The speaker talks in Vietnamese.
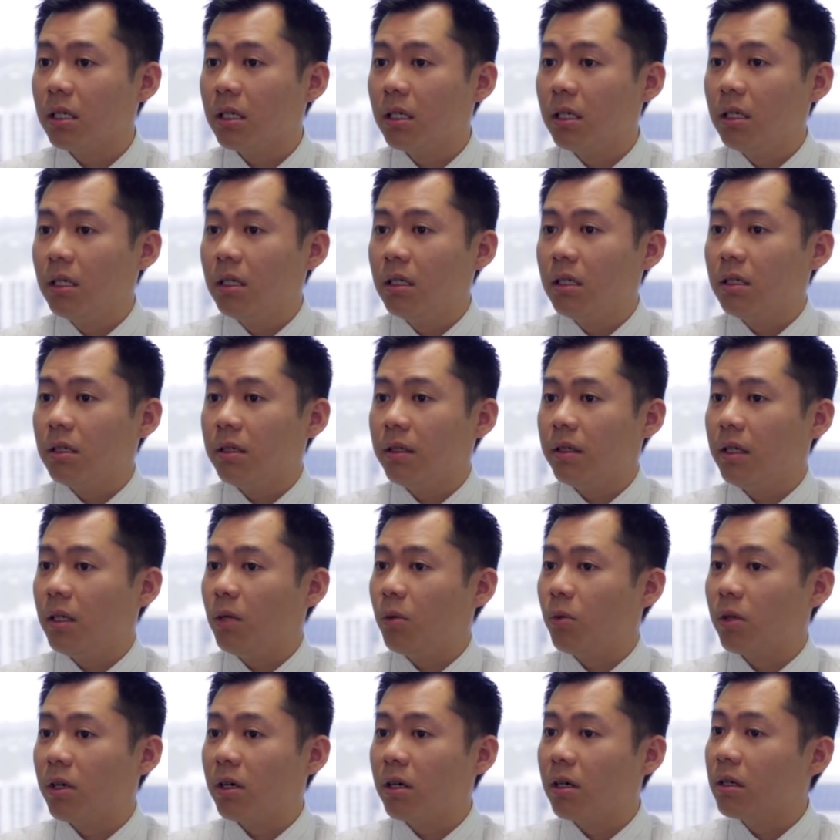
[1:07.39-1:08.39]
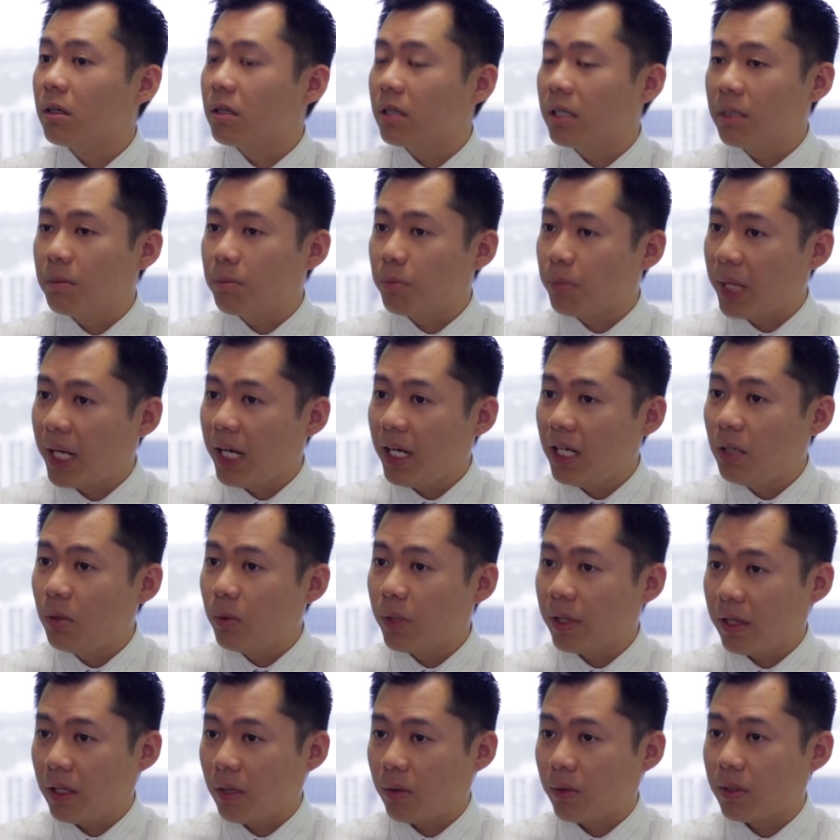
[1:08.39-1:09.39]
họ không được trả lương như đã hứa
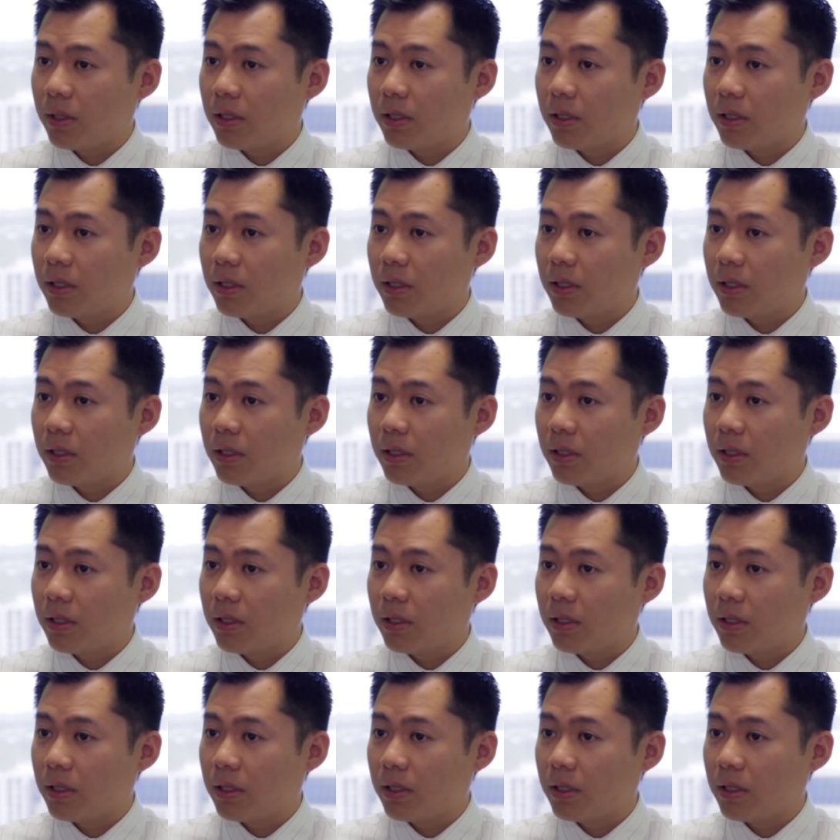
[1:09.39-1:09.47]
hẹn.